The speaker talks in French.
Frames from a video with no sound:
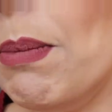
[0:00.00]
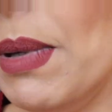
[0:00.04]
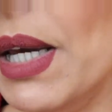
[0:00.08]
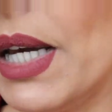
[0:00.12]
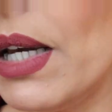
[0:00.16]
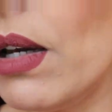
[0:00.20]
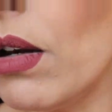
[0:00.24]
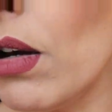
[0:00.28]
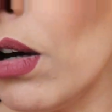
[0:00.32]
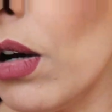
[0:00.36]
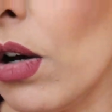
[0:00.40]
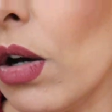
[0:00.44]

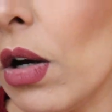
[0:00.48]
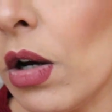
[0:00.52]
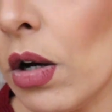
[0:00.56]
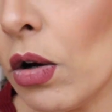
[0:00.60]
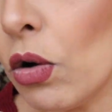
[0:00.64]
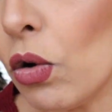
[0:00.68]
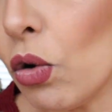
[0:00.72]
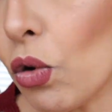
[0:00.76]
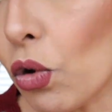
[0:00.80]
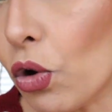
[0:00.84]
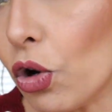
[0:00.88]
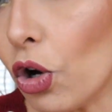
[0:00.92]
pique
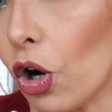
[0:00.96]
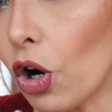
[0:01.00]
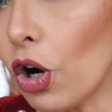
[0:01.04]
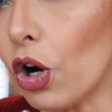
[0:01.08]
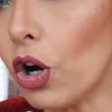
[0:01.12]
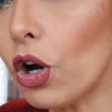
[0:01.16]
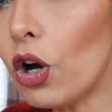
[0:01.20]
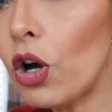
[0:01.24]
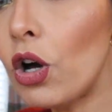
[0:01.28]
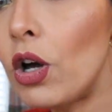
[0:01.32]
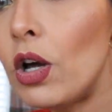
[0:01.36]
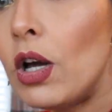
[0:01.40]
au
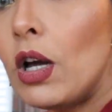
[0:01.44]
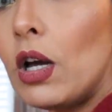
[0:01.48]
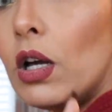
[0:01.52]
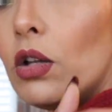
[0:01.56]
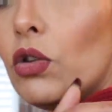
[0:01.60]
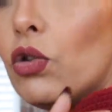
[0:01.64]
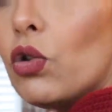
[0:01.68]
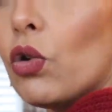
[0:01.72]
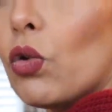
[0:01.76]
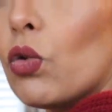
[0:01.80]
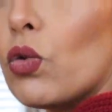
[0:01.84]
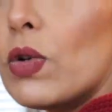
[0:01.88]
corps.
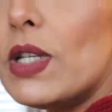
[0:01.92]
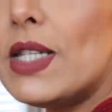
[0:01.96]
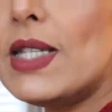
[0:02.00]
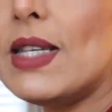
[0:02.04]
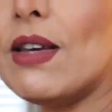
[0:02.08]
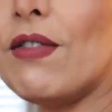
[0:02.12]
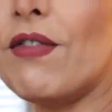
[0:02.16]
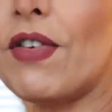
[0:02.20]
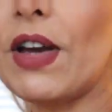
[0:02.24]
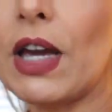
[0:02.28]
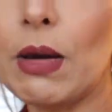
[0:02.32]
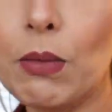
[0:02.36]
Non,
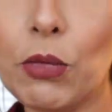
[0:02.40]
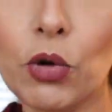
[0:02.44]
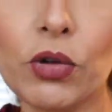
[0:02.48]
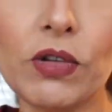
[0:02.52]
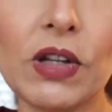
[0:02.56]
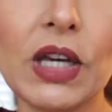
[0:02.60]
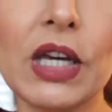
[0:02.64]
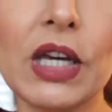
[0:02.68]
c'est vraiment